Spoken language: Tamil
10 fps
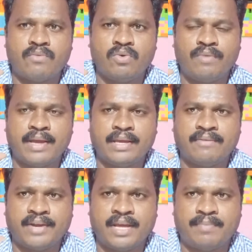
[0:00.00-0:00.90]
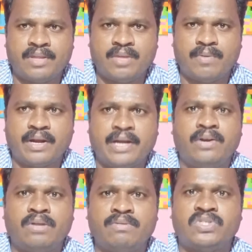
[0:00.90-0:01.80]
உள்வாங்கி விடையை பதிவு பண்ணுங்கள்
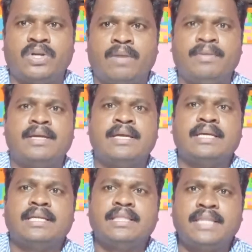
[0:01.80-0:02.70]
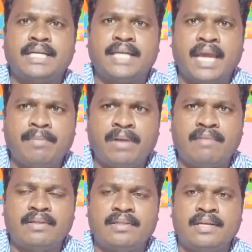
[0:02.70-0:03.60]
இன்னொரு விஷயம் இந்த
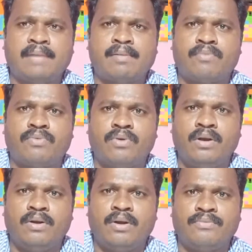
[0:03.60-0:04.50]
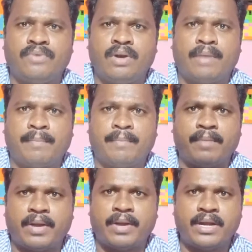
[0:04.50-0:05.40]
டேபிளை வந்து நம்ம ஃபுல் அண்ட் ஃபுல்
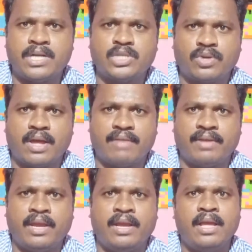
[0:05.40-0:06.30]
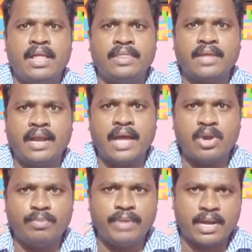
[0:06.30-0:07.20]
மனப்பாடம் பண்ணிட்டேன்னு சொன்னாவே நல்லா
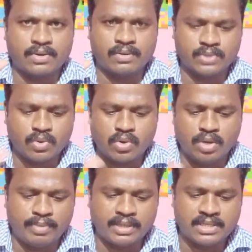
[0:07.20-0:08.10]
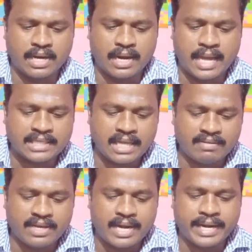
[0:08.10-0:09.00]
அருமையாக இருக்கும் ஸோ ஒன்றும் பிரச்சனை இல்லை
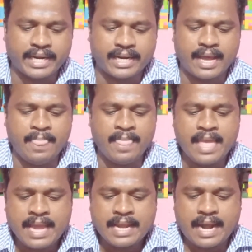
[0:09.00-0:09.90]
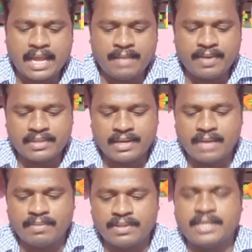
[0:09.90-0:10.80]
ஆக்சுவலாக வந்து என்னன்னு கேட்டிங்கன்னா
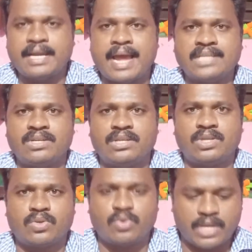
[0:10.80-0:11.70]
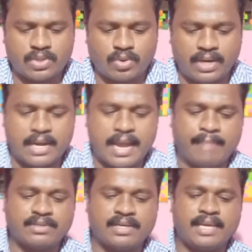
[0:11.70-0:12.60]
கலைபுரத்தில் என்பது டேஷ் நிலத்திற்குரிய தொழில்
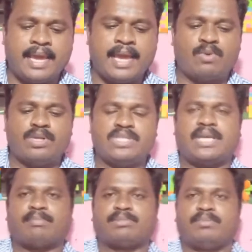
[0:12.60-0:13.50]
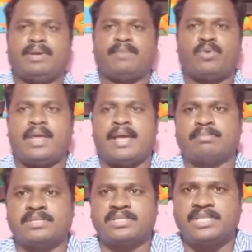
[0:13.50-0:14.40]
ஆப்ஷன் ஏ குறிஞ்சி ஆப்ஷன் பி முல்லை
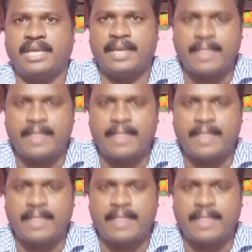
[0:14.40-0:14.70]
ஆப்ஷன் சி